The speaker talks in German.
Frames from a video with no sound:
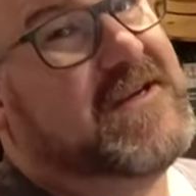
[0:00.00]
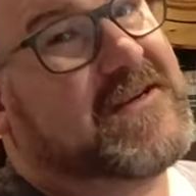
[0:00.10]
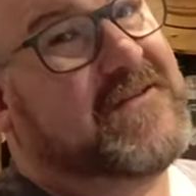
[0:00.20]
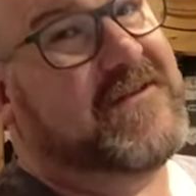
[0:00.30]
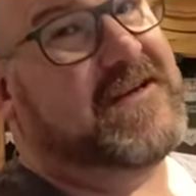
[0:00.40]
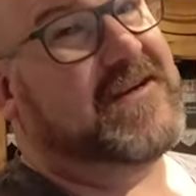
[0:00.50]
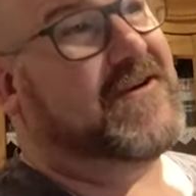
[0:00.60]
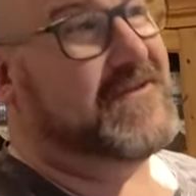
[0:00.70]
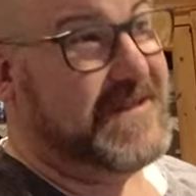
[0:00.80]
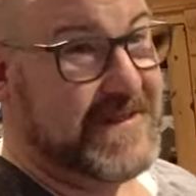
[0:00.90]
wird. Ich werde
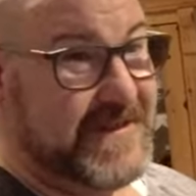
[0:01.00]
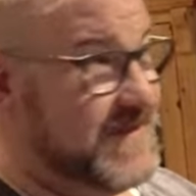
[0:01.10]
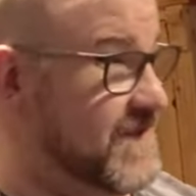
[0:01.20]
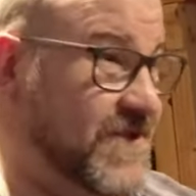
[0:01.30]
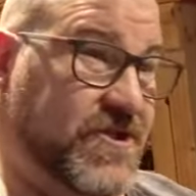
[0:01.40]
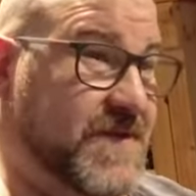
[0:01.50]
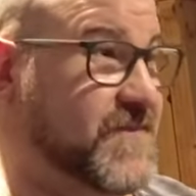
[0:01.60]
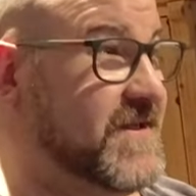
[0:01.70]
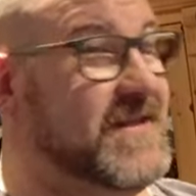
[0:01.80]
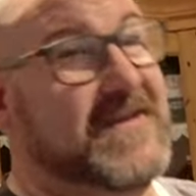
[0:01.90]
daraus jetzt die
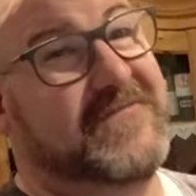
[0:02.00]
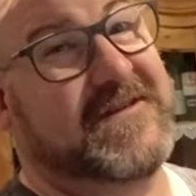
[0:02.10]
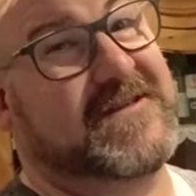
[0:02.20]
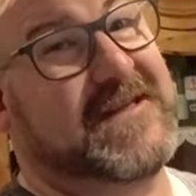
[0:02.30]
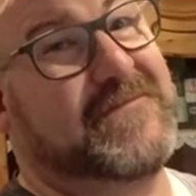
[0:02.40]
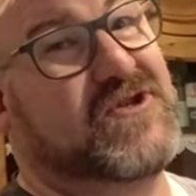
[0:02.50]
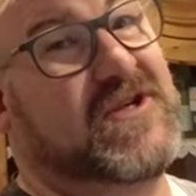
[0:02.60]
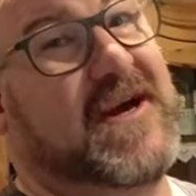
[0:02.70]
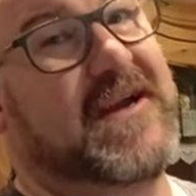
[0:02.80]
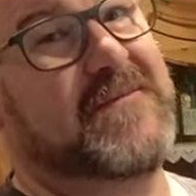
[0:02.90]
Schnipsel irgendwie
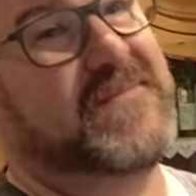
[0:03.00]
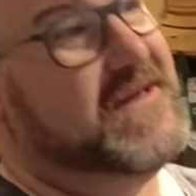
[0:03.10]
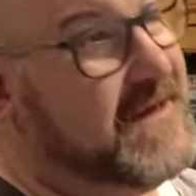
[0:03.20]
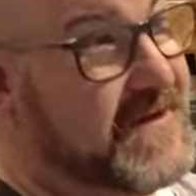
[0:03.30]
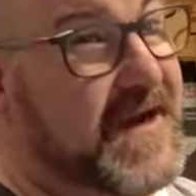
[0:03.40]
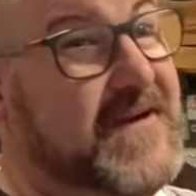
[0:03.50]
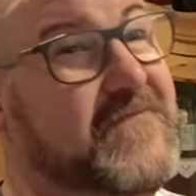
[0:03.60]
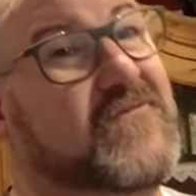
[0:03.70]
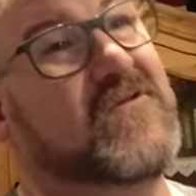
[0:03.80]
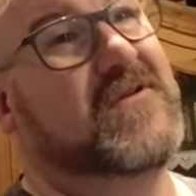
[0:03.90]
zusammenschneiden, Bilder
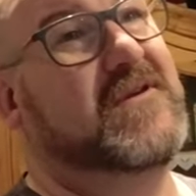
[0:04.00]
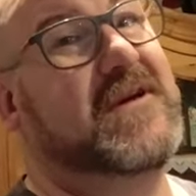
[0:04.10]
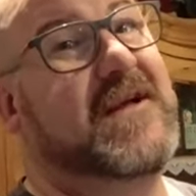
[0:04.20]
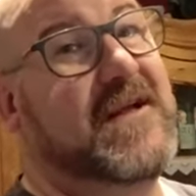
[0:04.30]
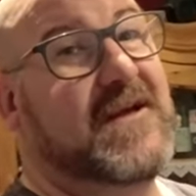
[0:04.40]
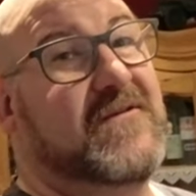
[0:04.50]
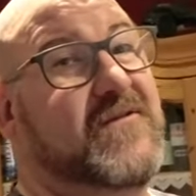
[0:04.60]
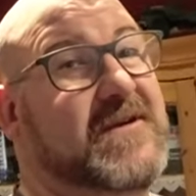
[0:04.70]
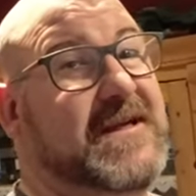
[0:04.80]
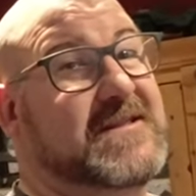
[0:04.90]
einfügen
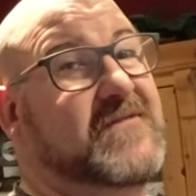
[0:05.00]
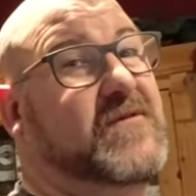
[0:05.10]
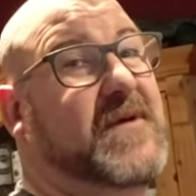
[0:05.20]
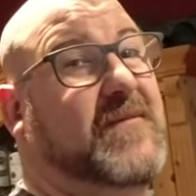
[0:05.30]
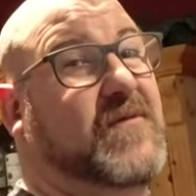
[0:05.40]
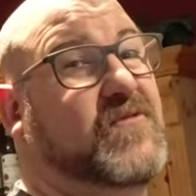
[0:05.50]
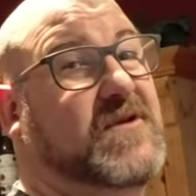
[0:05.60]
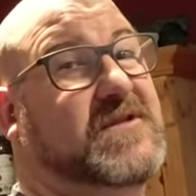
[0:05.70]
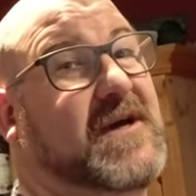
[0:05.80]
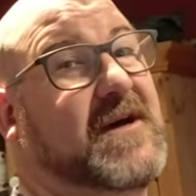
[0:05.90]
von gestern von meinem
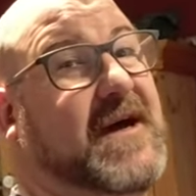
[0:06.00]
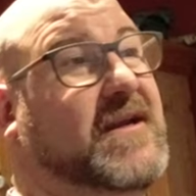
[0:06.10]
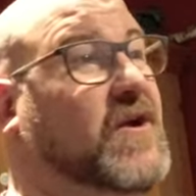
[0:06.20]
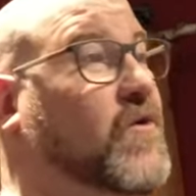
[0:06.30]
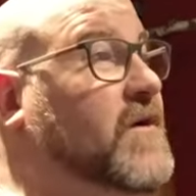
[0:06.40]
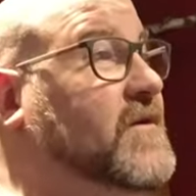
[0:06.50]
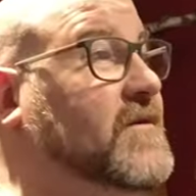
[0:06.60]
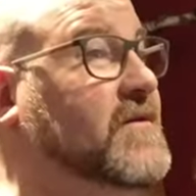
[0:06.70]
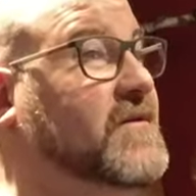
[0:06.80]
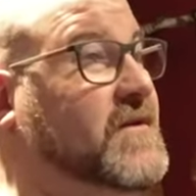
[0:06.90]
Geburtstag. Einige
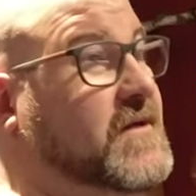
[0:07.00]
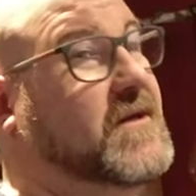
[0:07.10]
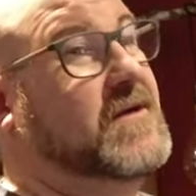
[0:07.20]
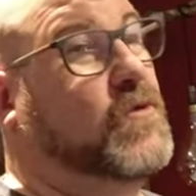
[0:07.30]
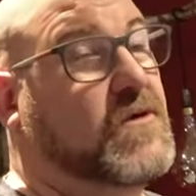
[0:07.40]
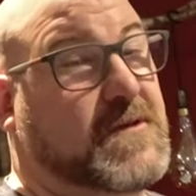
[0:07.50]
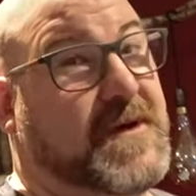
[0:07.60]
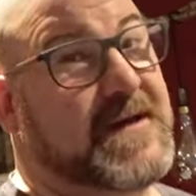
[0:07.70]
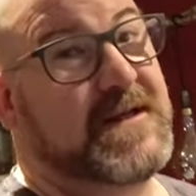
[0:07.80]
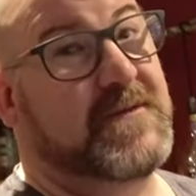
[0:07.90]
Leute, ich hatte ja eine große
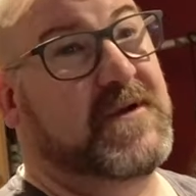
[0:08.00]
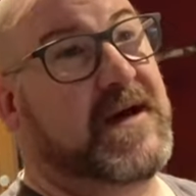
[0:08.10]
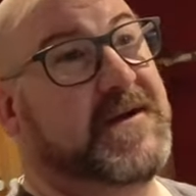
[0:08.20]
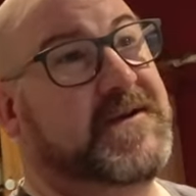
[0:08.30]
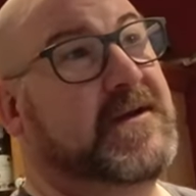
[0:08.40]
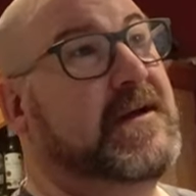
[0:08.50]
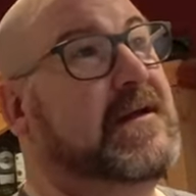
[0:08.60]
Party geplant.